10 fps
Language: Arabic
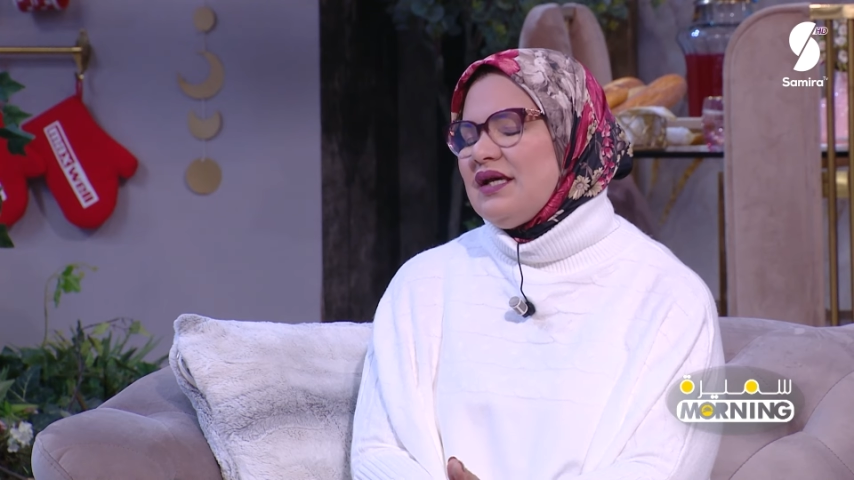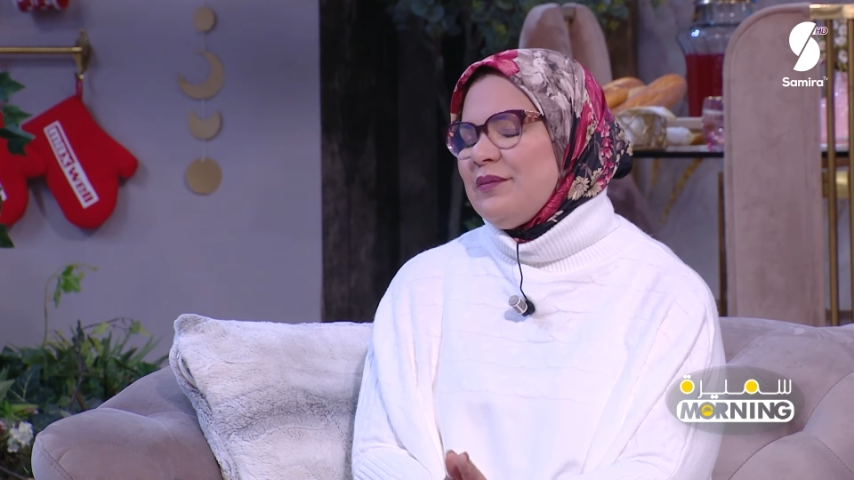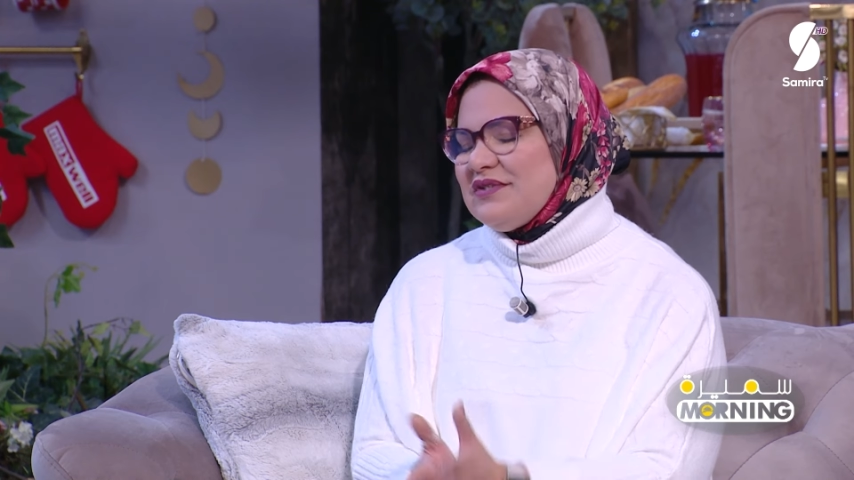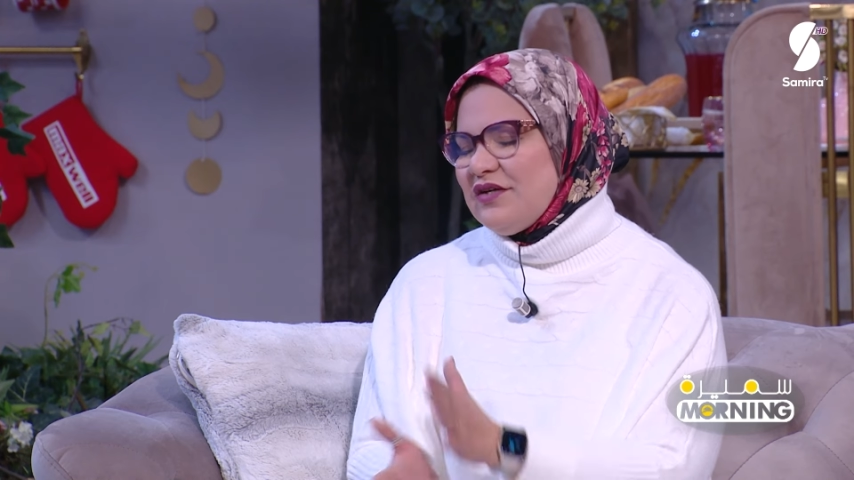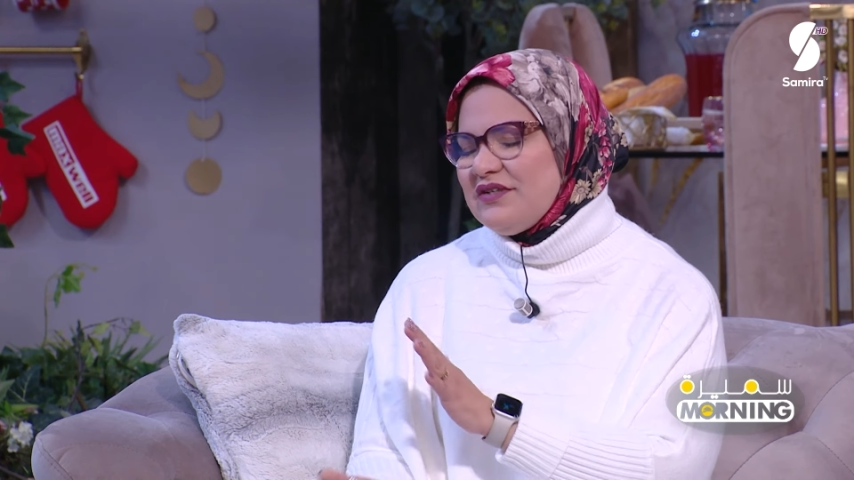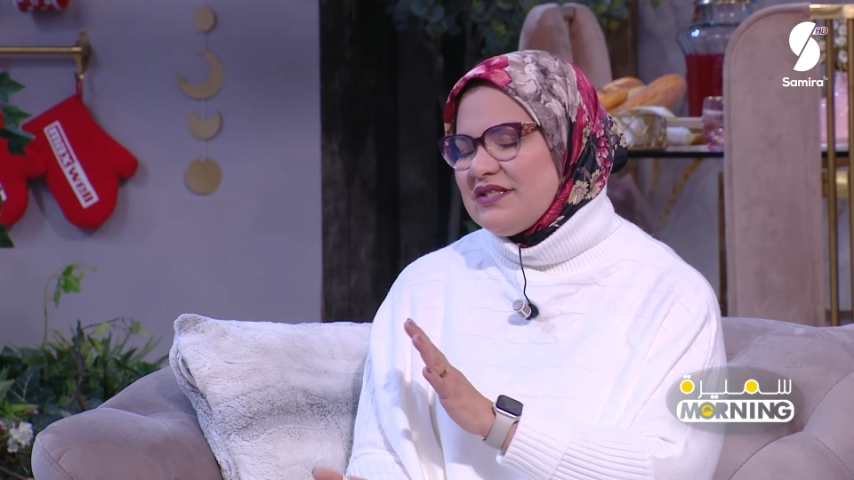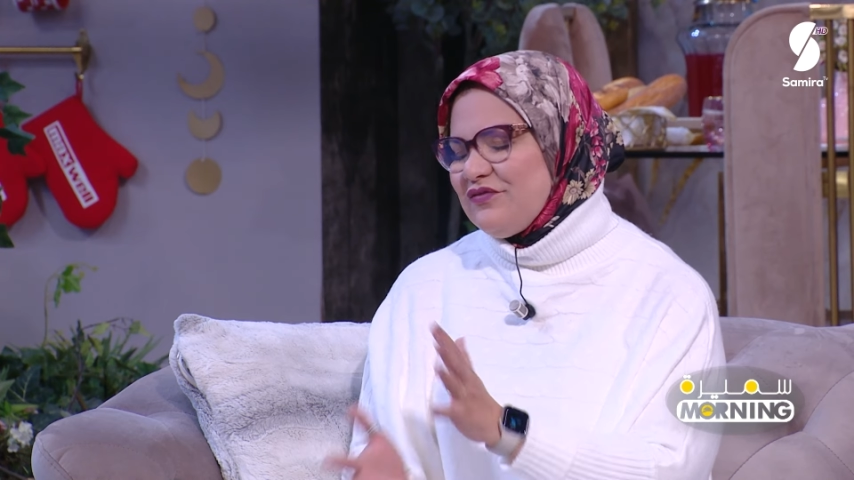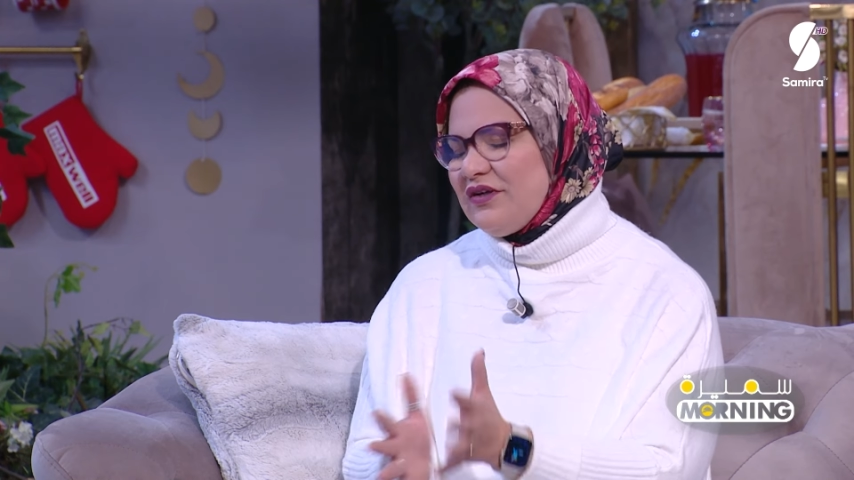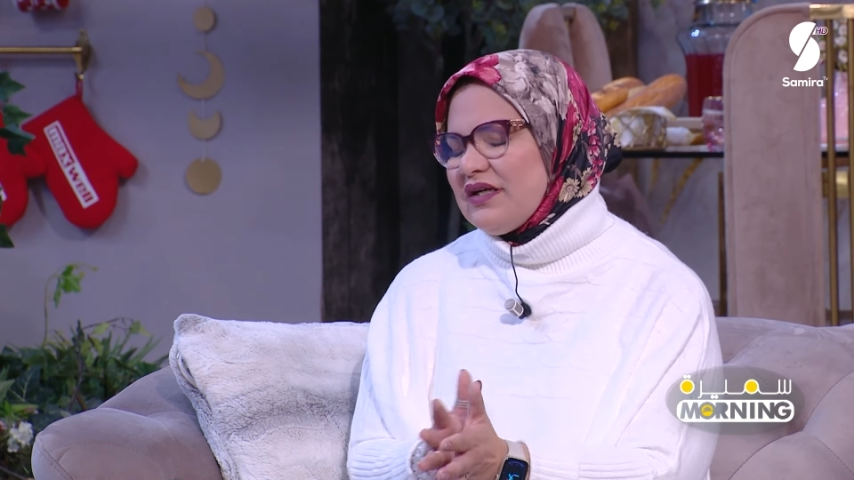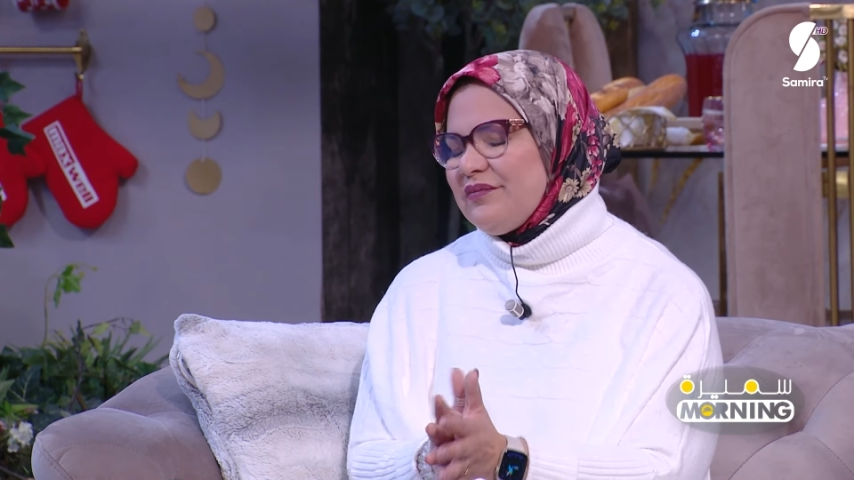بزاف ناس
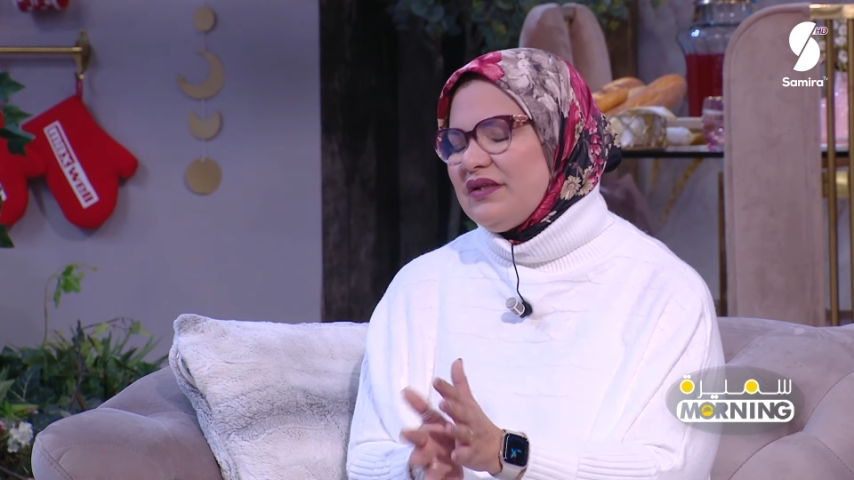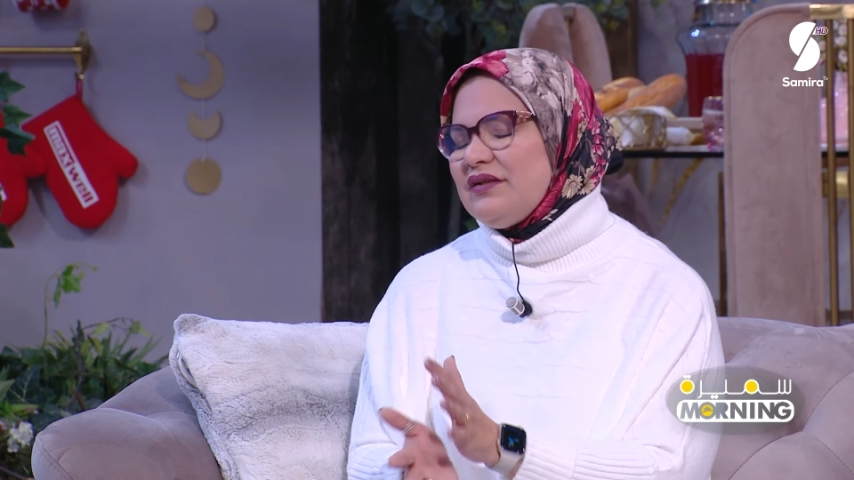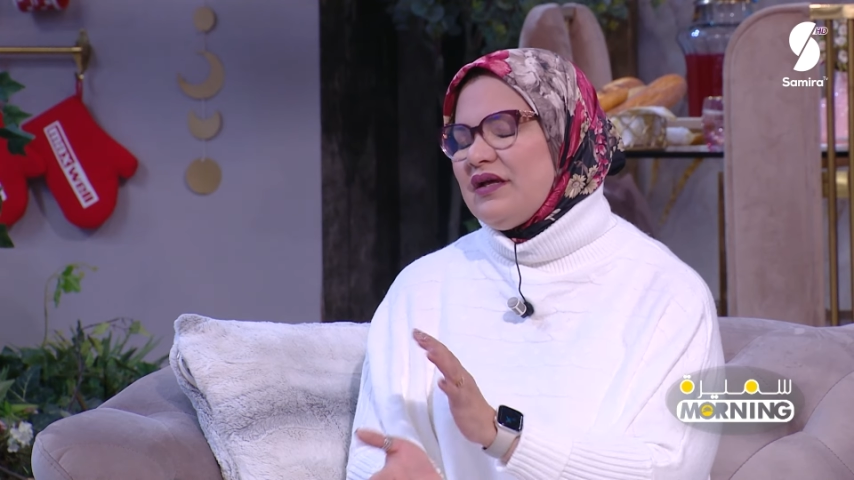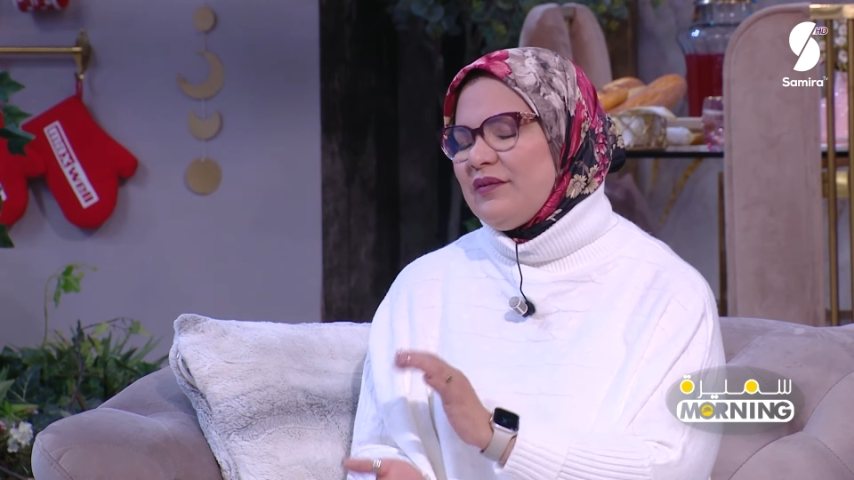تفرق بين لا